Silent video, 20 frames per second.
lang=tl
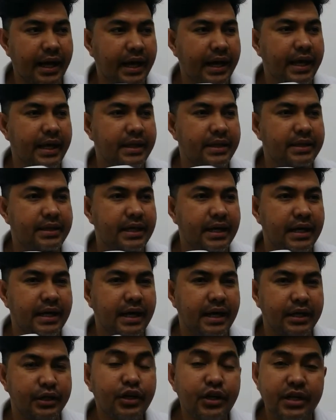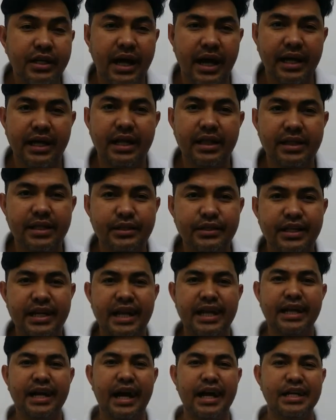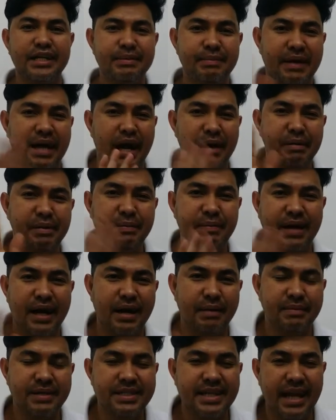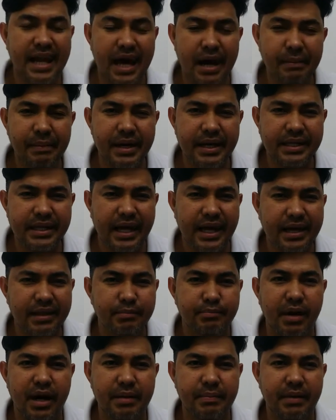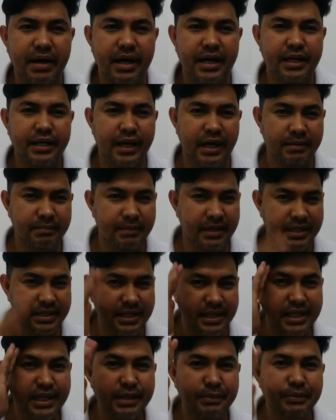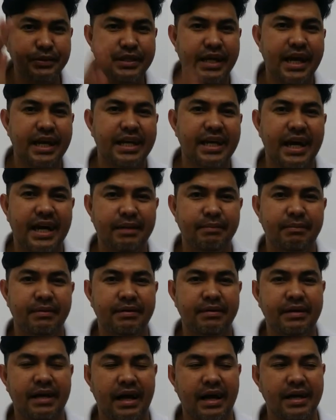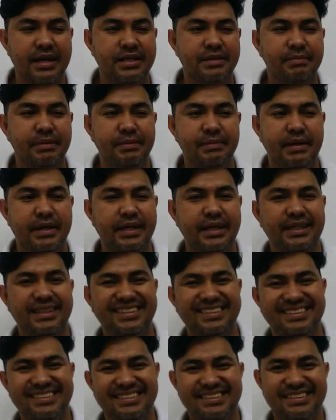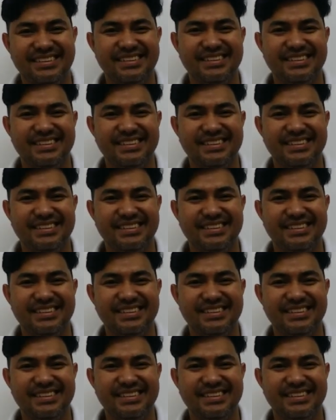And uh, yun, hanggang dito na lang guys. Maraming maraming salamat and bye-bye. God bless. Ingat po tayong lahat guys. Bye-bye.